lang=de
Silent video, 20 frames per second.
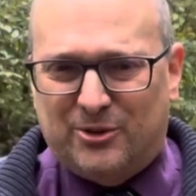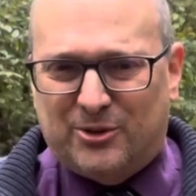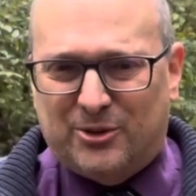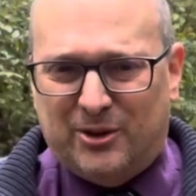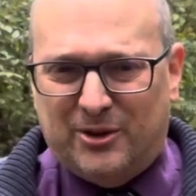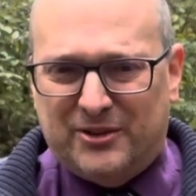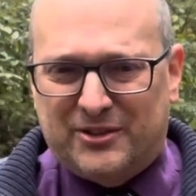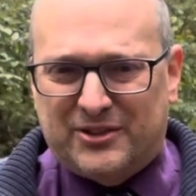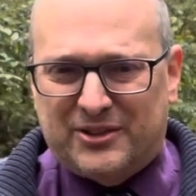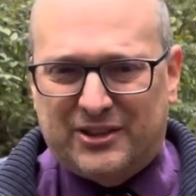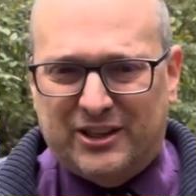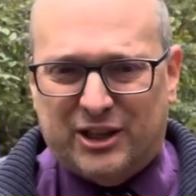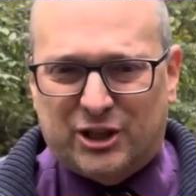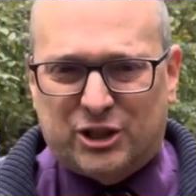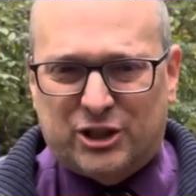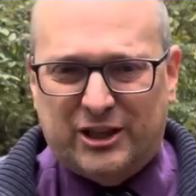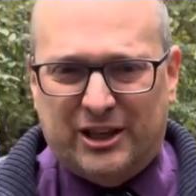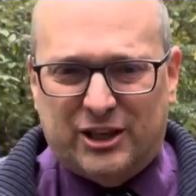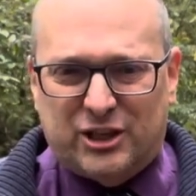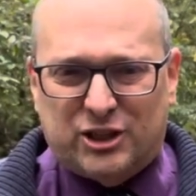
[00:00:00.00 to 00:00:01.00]
sonst
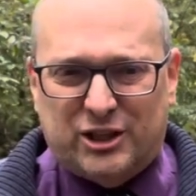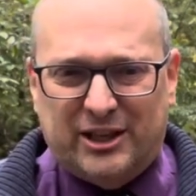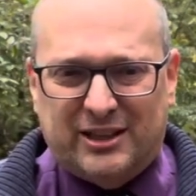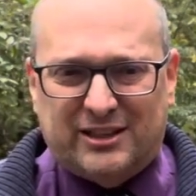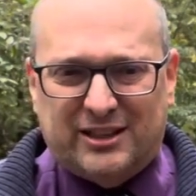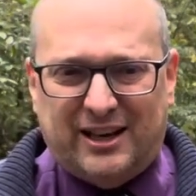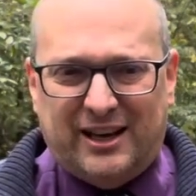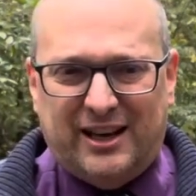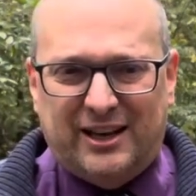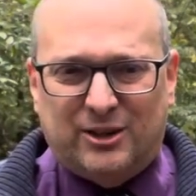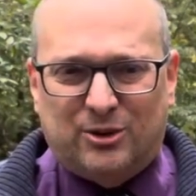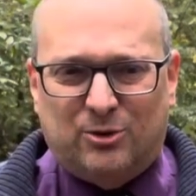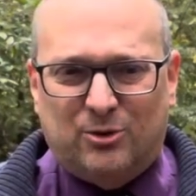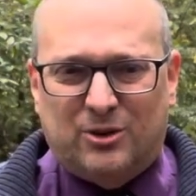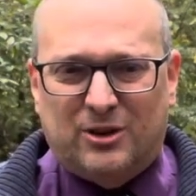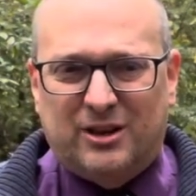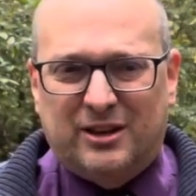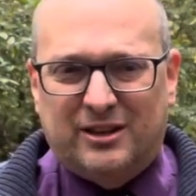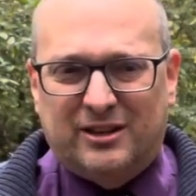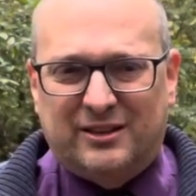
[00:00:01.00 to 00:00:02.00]
entsteht der
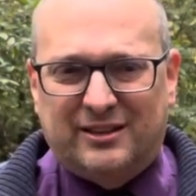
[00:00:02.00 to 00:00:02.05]
Eindruck,